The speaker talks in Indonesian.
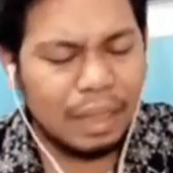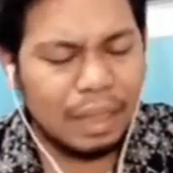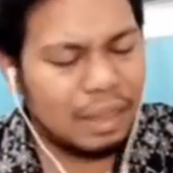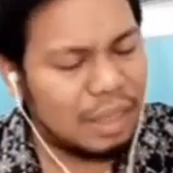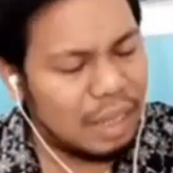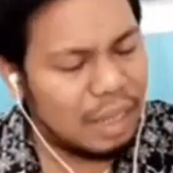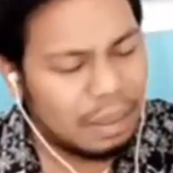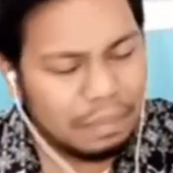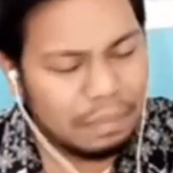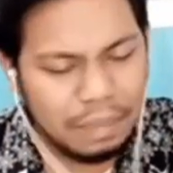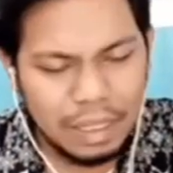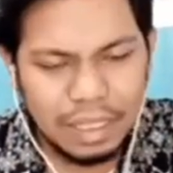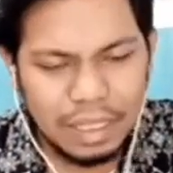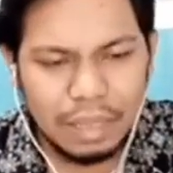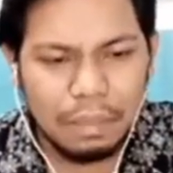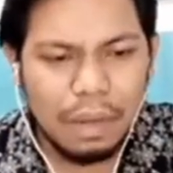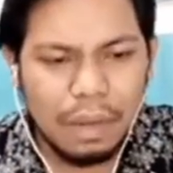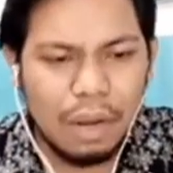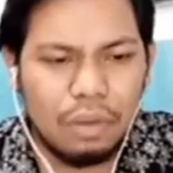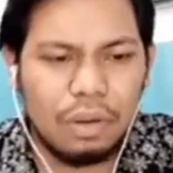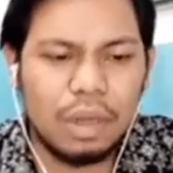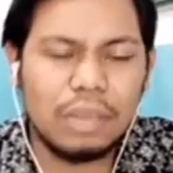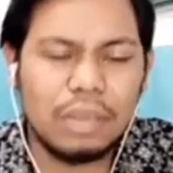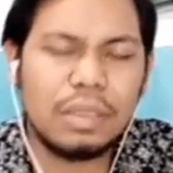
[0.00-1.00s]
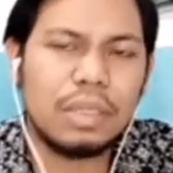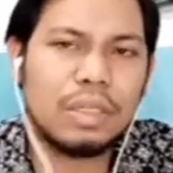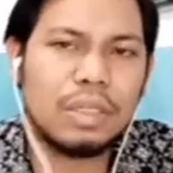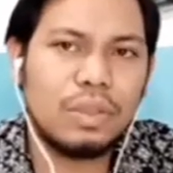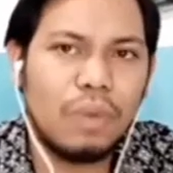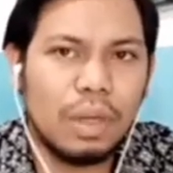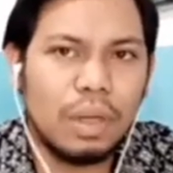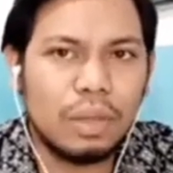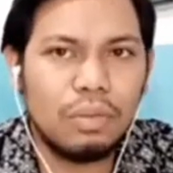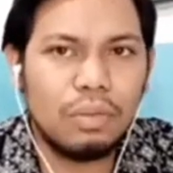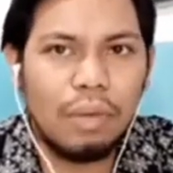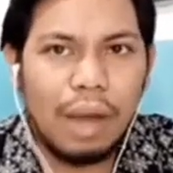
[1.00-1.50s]
Dia tidak bisa melakukan
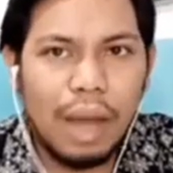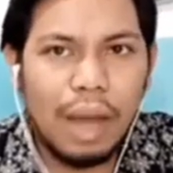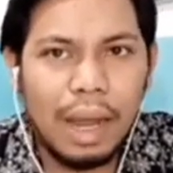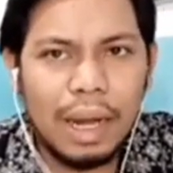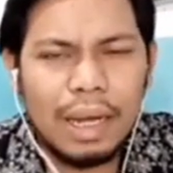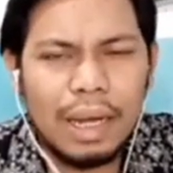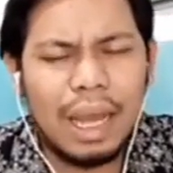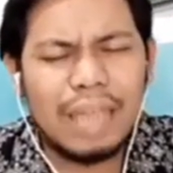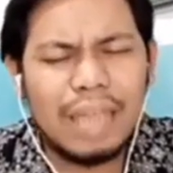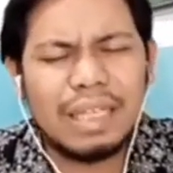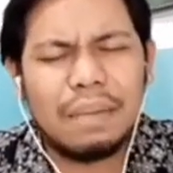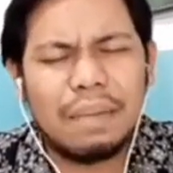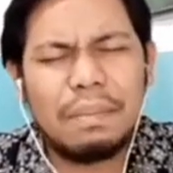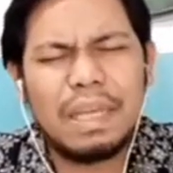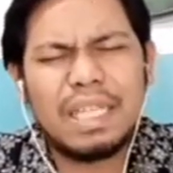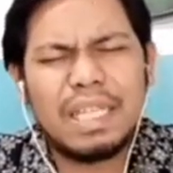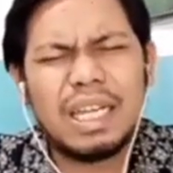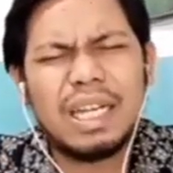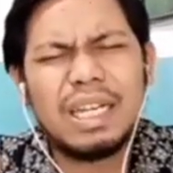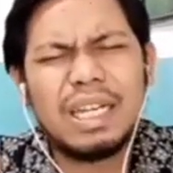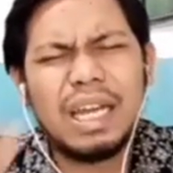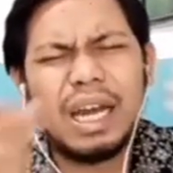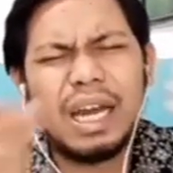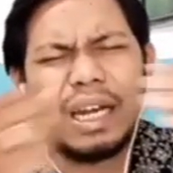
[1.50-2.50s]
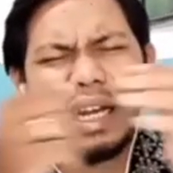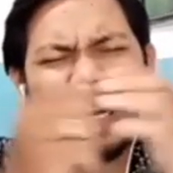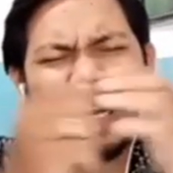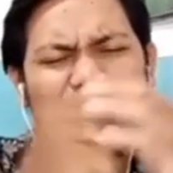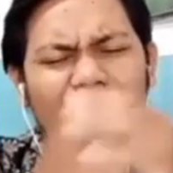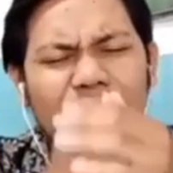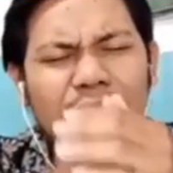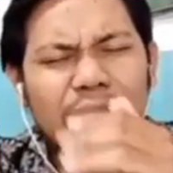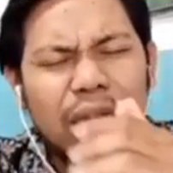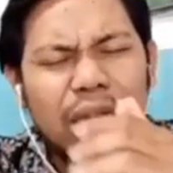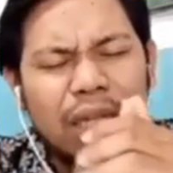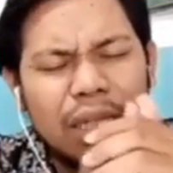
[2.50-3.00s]
sesuatu hal. Hanya bisa dia
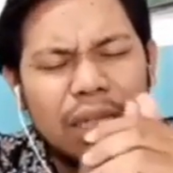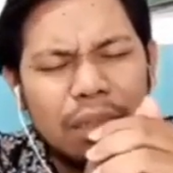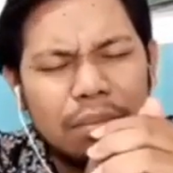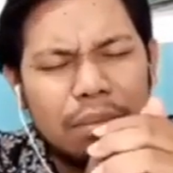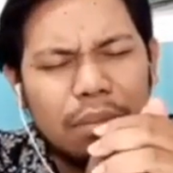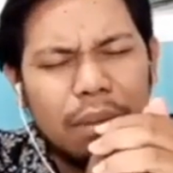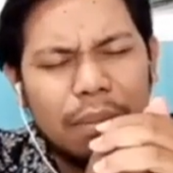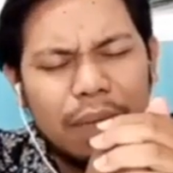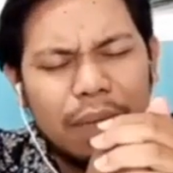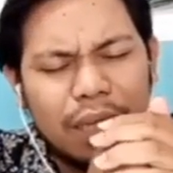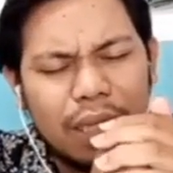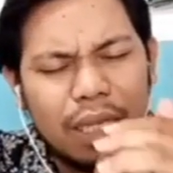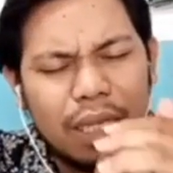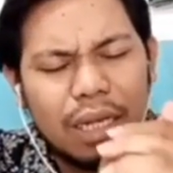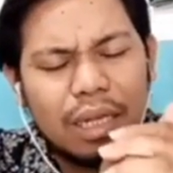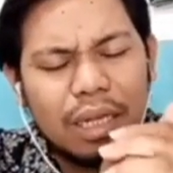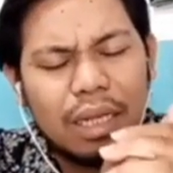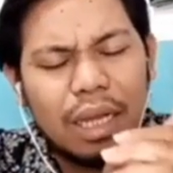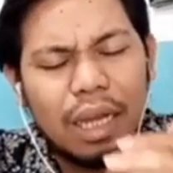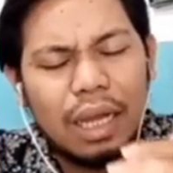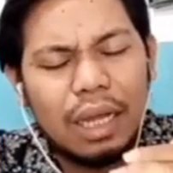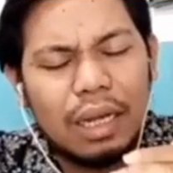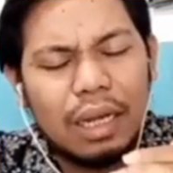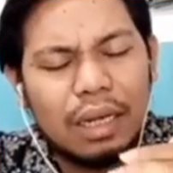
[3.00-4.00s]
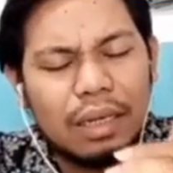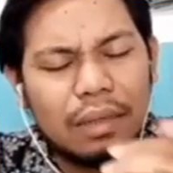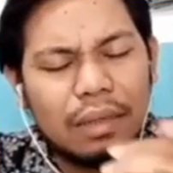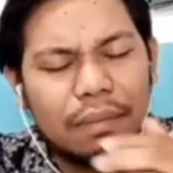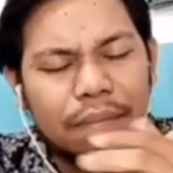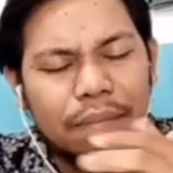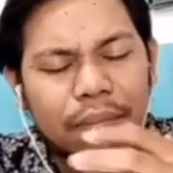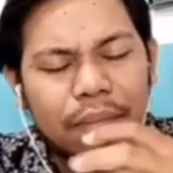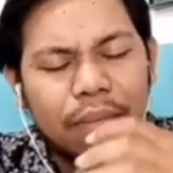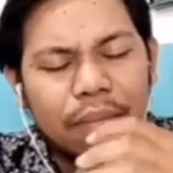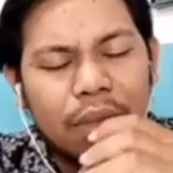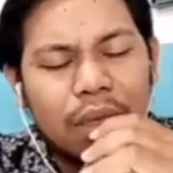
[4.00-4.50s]
adalah
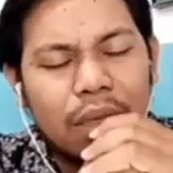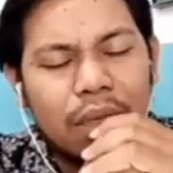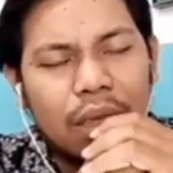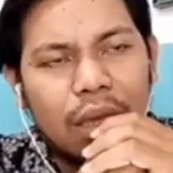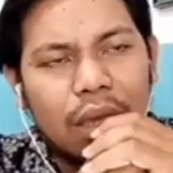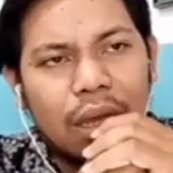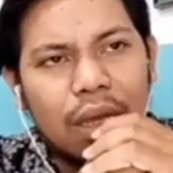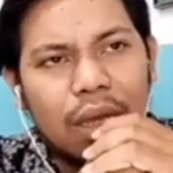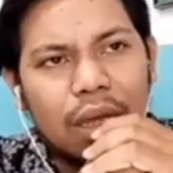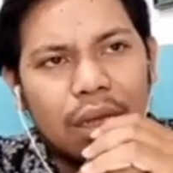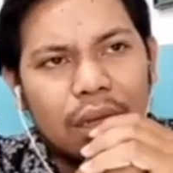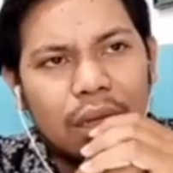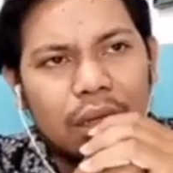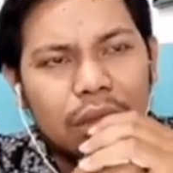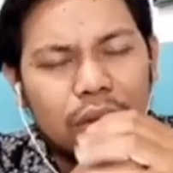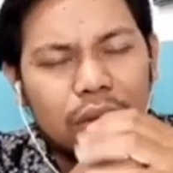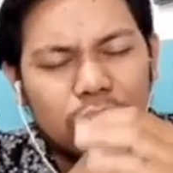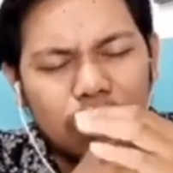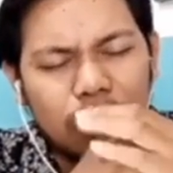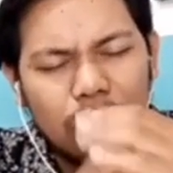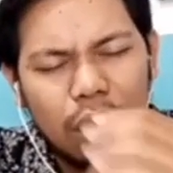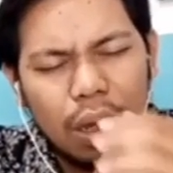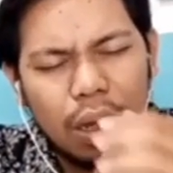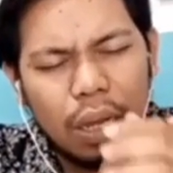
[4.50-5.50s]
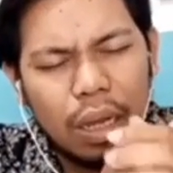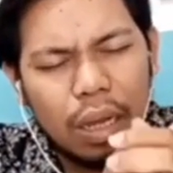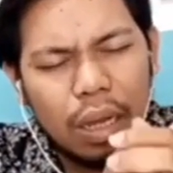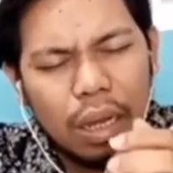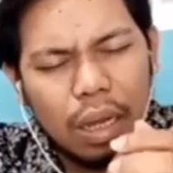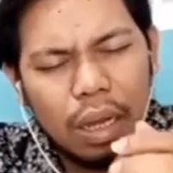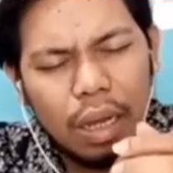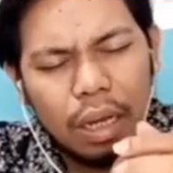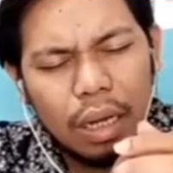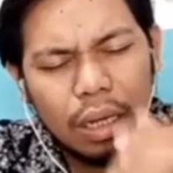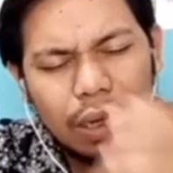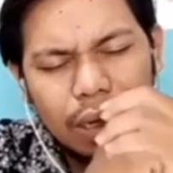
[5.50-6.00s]
memikirkan, ya
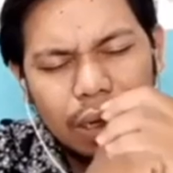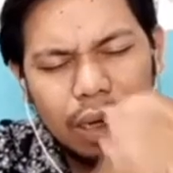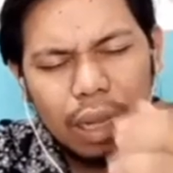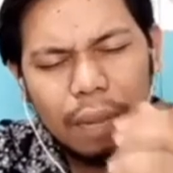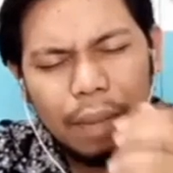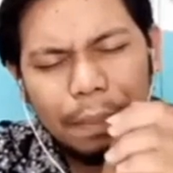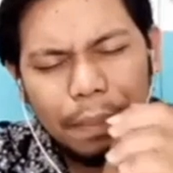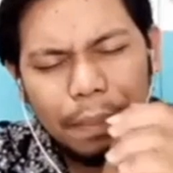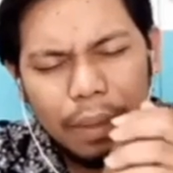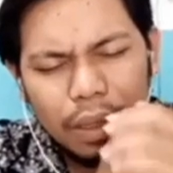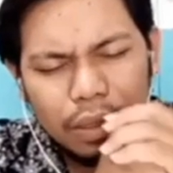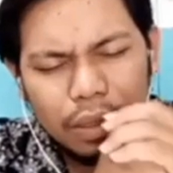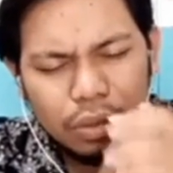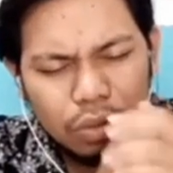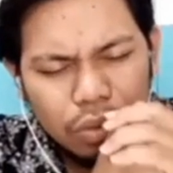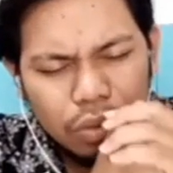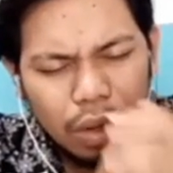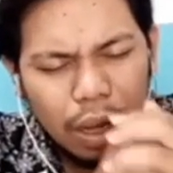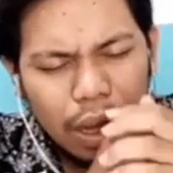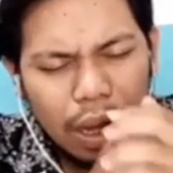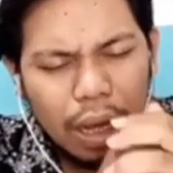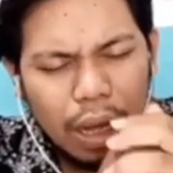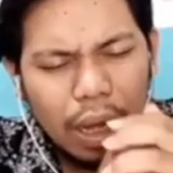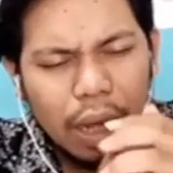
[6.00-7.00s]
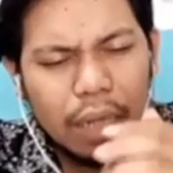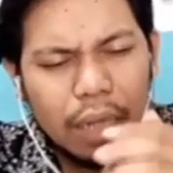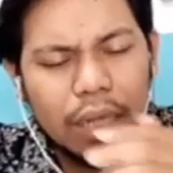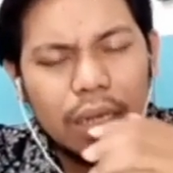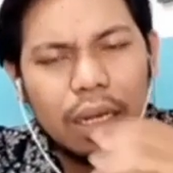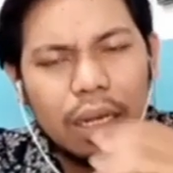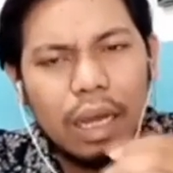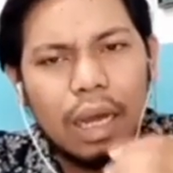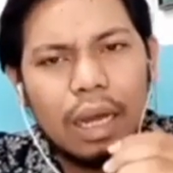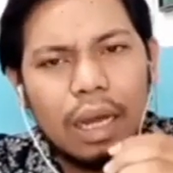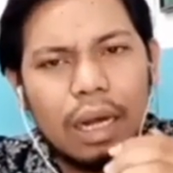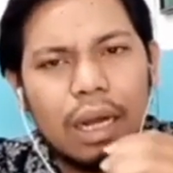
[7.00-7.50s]
Tuhan, kenapa ya
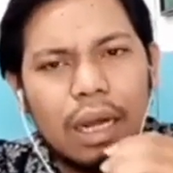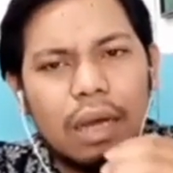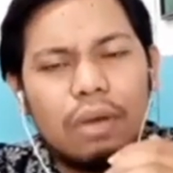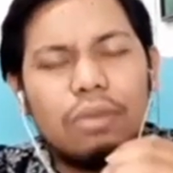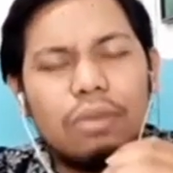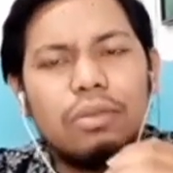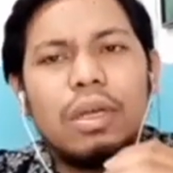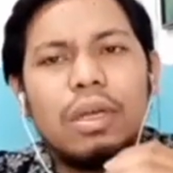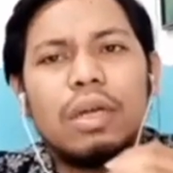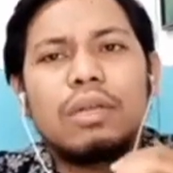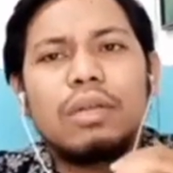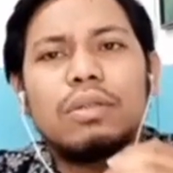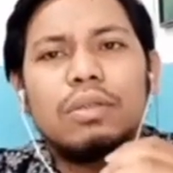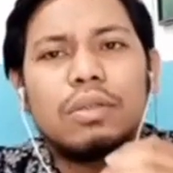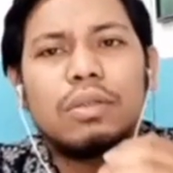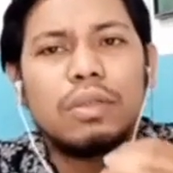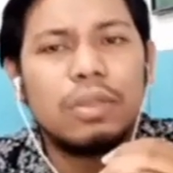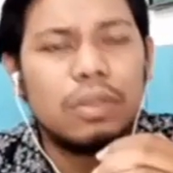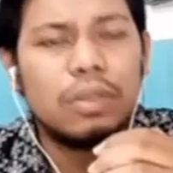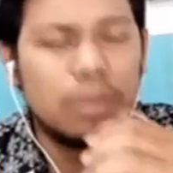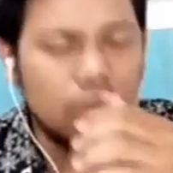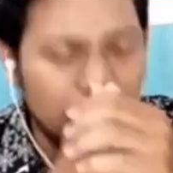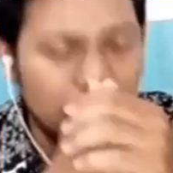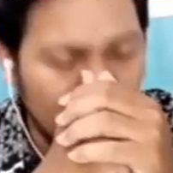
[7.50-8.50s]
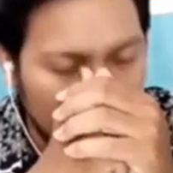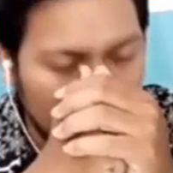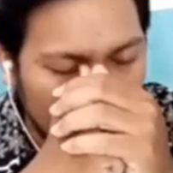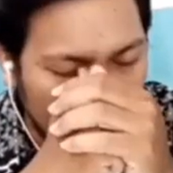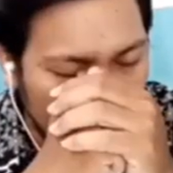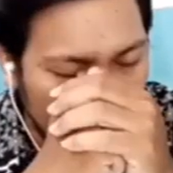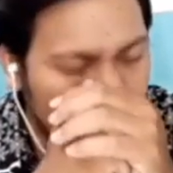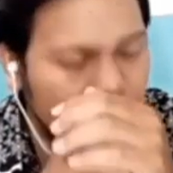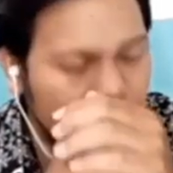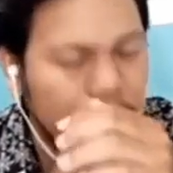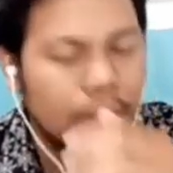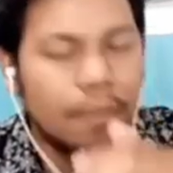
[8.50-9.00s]
Tuhan, anakku yang
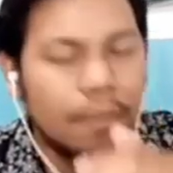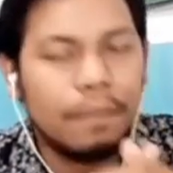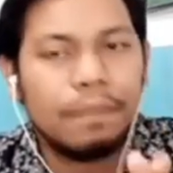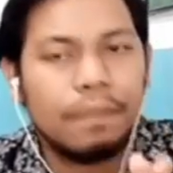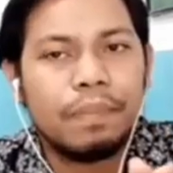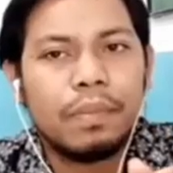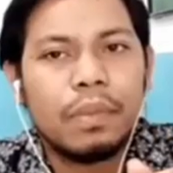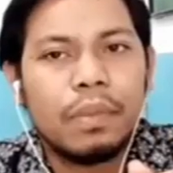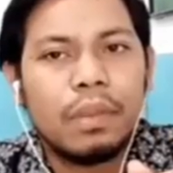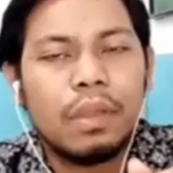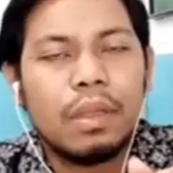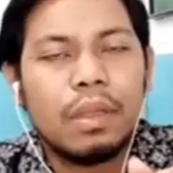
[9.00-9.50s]
sulung ini